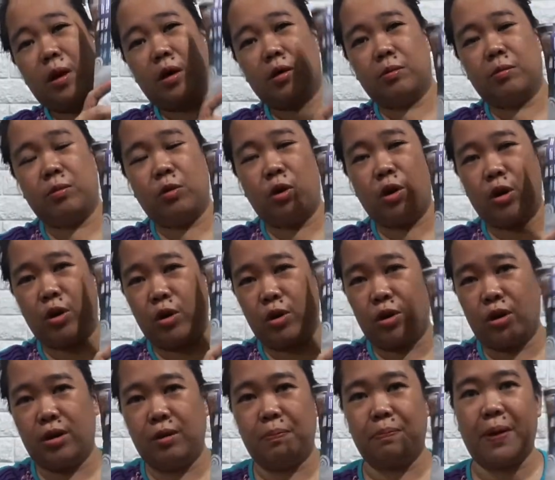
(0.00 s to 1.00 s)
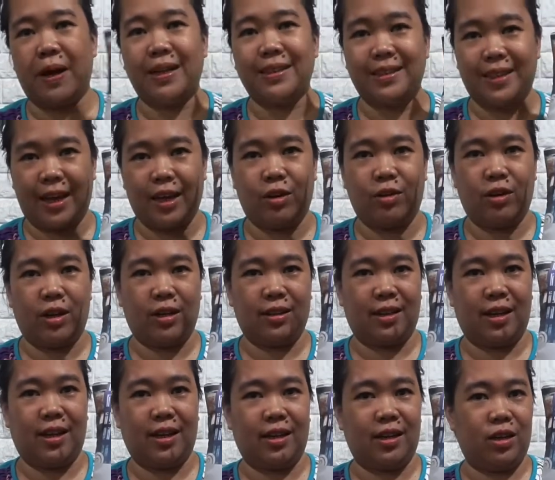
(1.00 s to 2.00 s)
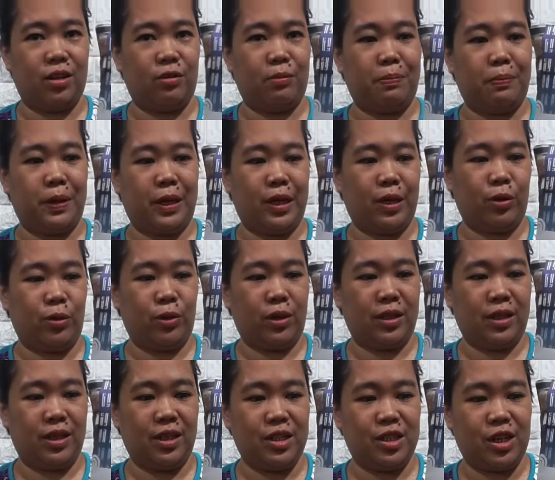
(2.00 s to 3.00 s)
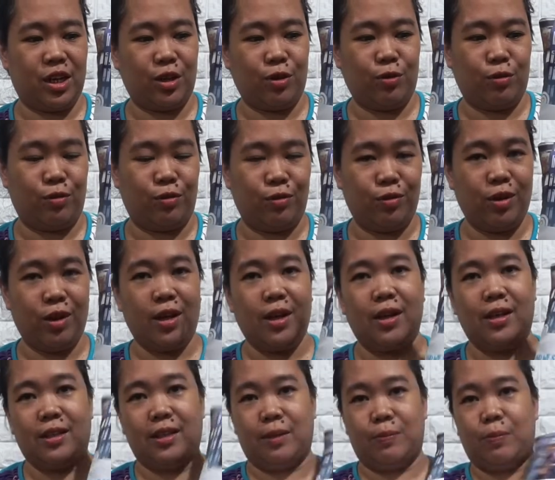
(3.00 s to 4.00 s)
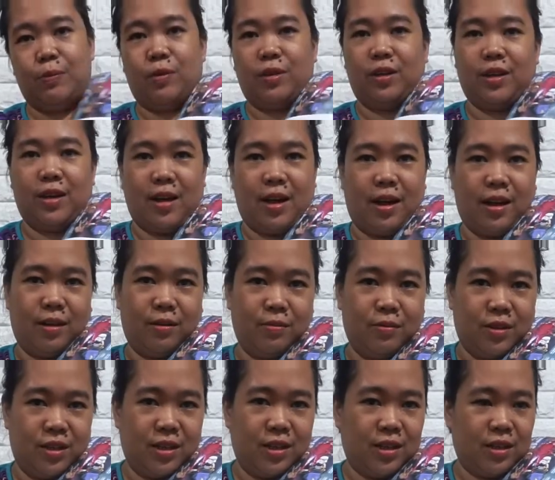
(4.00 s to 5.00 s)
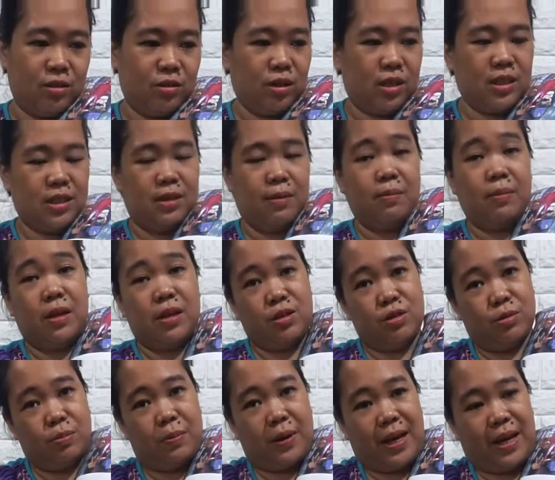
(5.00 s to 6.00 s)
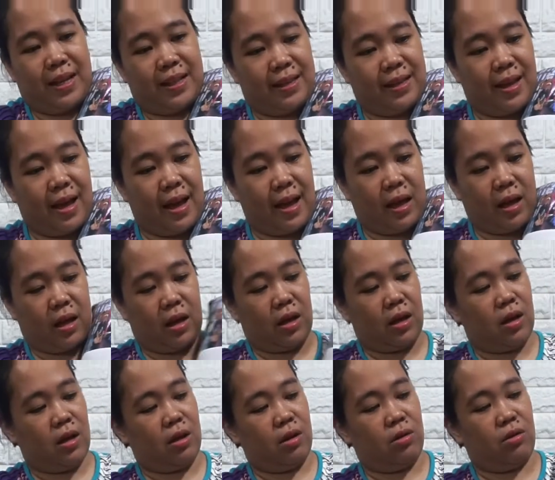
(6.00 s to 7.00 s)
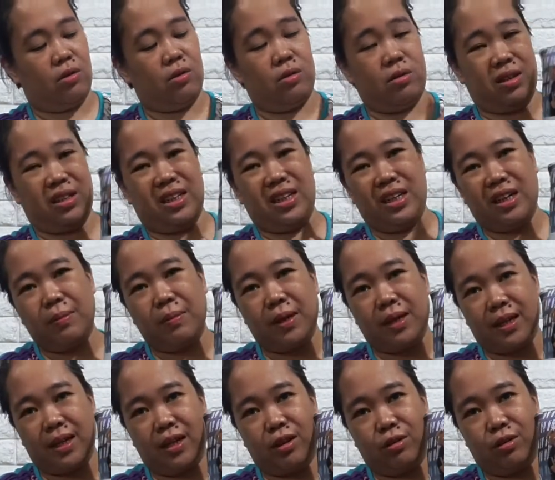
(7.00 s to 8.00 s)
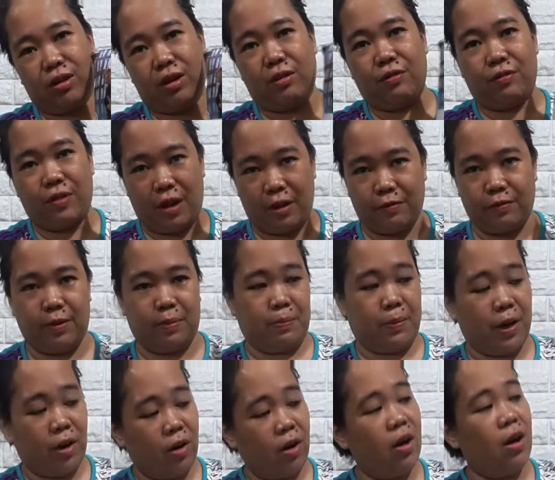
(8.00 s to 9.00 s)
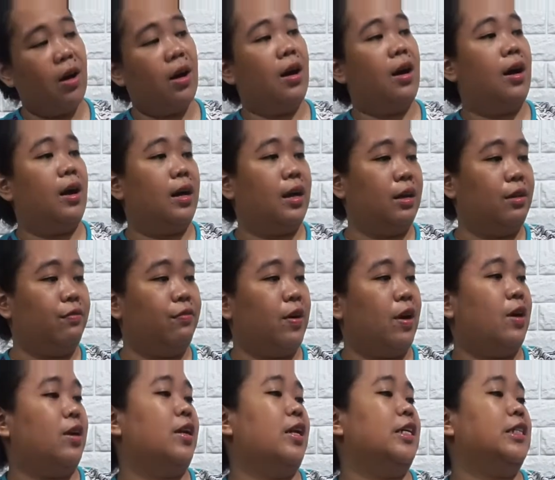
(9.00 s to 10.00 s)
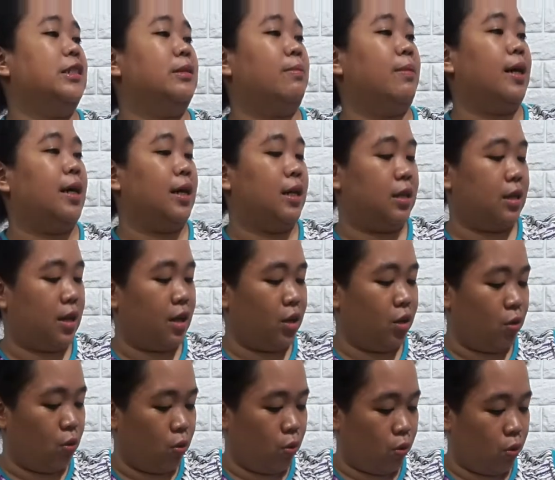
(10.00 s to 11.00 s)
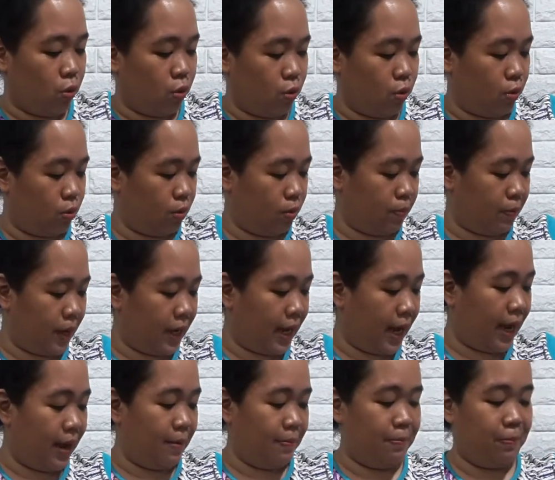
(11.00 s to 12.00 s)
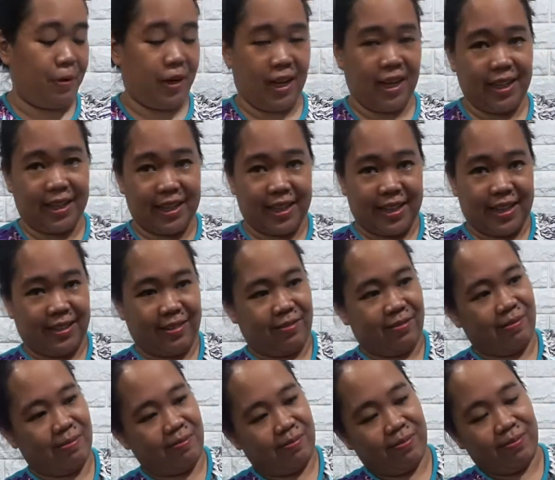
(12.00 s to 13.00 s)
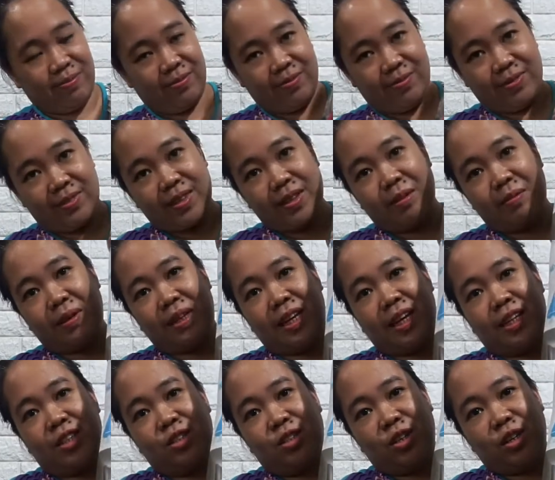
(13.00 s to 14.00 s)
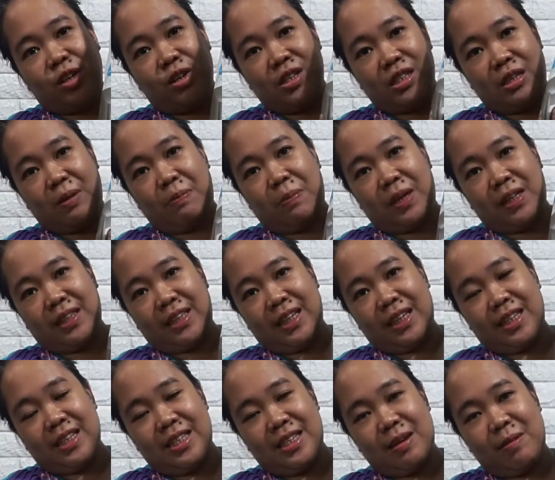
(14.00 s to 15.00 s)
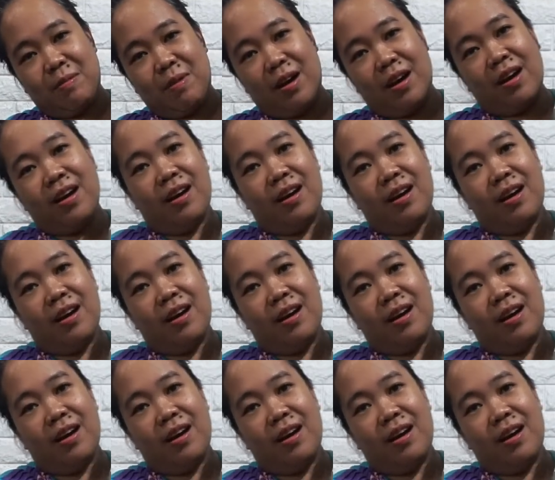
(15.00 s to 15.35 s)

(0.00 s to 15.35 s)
More on pang-decorate talaga yung pillow. Hindi siya yung tipong iahag mo na ganun kasi medyo payat nga. Or, hindi naman ganun ka-fluffy. Pero, in fairness, maganda yung pagkaka-print mag enjoy kayo sa pagtingin sa mga